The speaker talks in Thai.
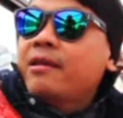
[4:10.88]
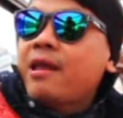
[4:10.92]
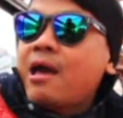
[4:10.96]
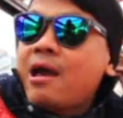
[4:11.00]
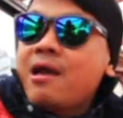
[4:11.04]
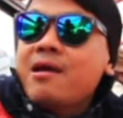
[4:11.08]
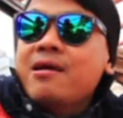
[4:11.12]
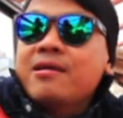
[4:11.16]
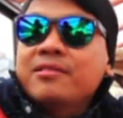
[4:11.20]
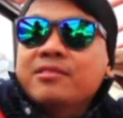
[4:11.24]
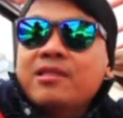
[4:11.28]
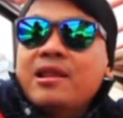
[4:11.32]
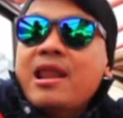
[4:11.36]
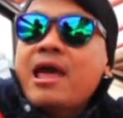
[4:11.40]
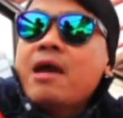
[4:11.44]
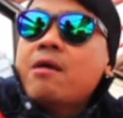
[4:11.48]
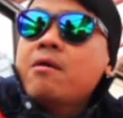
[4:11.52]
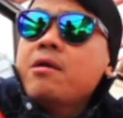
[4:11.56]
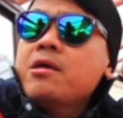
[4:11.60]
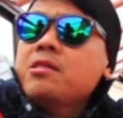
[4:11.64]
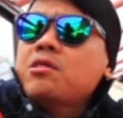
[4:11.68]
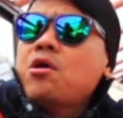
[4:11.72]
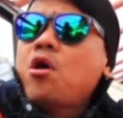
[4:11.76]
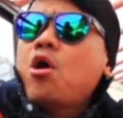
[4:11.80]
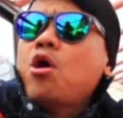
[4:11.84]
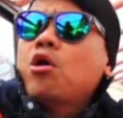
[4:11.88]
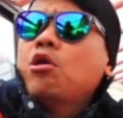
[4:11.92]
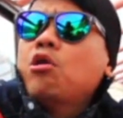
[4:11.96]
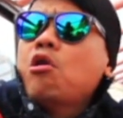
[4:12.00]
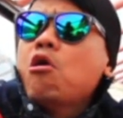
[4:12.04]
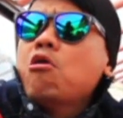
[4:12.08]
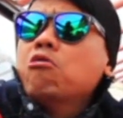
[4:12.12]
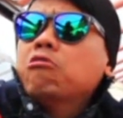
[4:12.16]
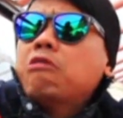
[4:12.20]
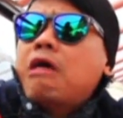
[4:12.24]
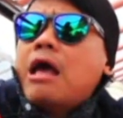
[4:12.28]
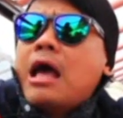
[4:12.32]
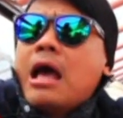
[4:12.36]
นะตอนแรกก็ให้ถอดร
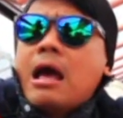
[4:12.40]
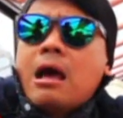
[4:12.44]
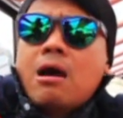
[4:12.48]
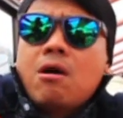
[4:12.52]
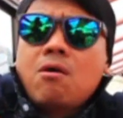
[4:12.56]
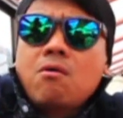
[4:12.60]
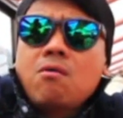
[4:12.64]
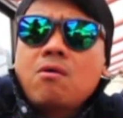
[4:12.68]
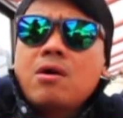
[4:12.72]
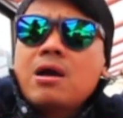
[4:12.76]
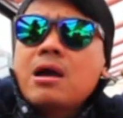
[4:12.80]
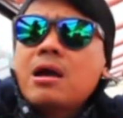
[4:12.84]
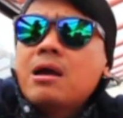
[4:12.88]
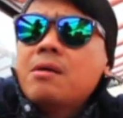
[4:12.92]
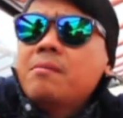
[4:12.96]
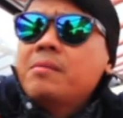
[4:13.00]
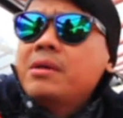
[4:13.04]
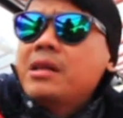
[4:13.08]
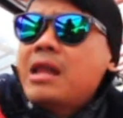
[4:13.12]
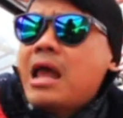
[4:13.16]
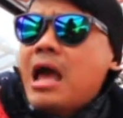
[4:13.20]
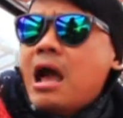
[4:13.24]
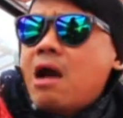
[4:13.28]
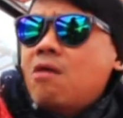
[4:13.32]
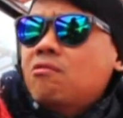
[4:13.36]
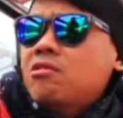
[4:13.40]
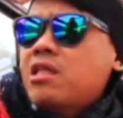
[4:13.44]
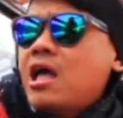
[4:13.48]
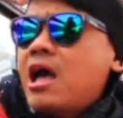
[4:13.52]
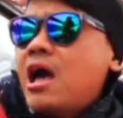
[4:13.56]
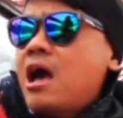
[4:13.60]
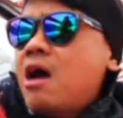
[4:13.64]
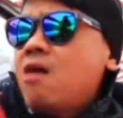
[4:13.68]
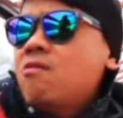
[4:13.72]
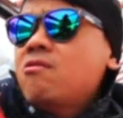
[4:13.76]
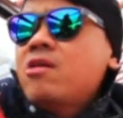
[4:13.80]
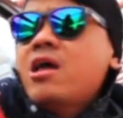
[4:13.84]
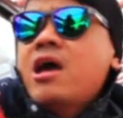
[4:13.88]
องเท้าอ่ะ มันหนาว
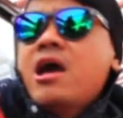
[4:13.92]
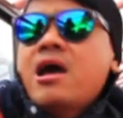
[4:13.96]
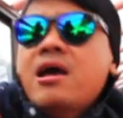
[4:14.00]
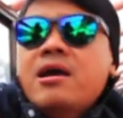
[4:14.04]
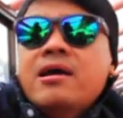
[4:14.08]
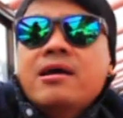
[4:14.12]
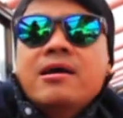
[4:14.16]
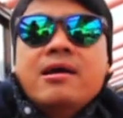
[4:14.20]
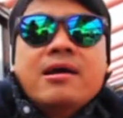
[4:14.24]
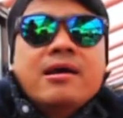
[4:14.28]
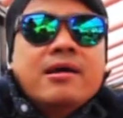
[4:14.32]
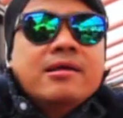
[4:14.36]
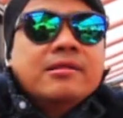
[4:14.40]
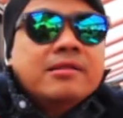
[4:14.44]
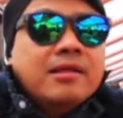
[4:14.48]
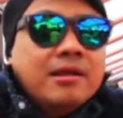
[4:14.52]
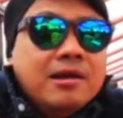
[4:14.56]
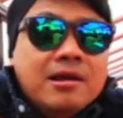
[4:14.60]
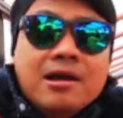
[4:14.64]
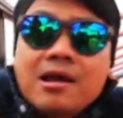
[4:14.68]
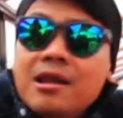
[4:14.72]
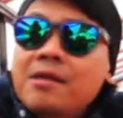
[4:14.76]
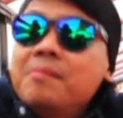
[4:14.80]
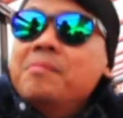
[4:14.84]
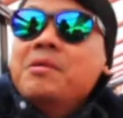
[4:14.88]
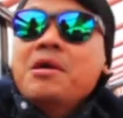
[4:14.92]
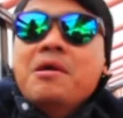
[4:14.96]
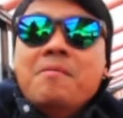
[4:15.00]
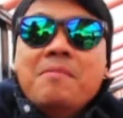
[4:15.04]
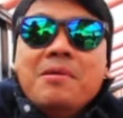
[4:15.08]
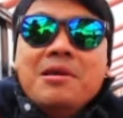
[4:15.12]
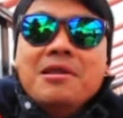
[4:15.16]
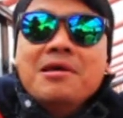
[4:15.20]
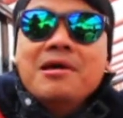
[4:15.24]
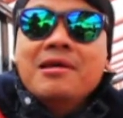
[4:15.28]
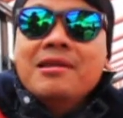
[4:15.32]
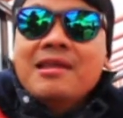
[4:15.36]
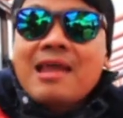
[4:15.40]
เท้านะแต่เรือลำนี้
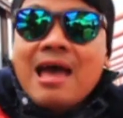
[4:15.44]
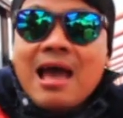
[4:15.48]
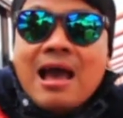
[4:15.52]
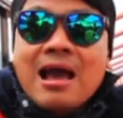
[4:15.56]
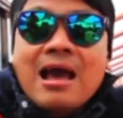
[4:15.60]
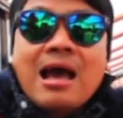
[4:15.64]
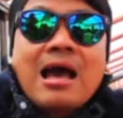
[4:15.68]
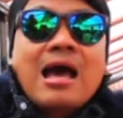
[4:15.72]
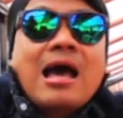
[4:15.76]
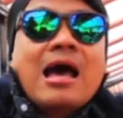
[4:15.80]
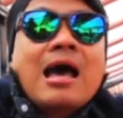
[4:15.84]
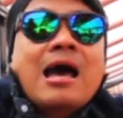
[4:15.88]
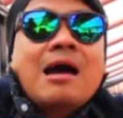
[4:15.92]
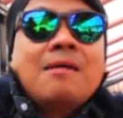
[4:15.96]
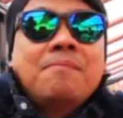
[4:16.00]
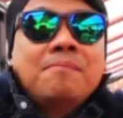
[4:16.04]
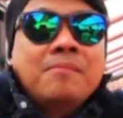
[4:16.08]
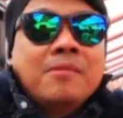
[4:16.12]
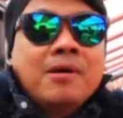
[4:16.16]
เป็นเรือนั่งครับ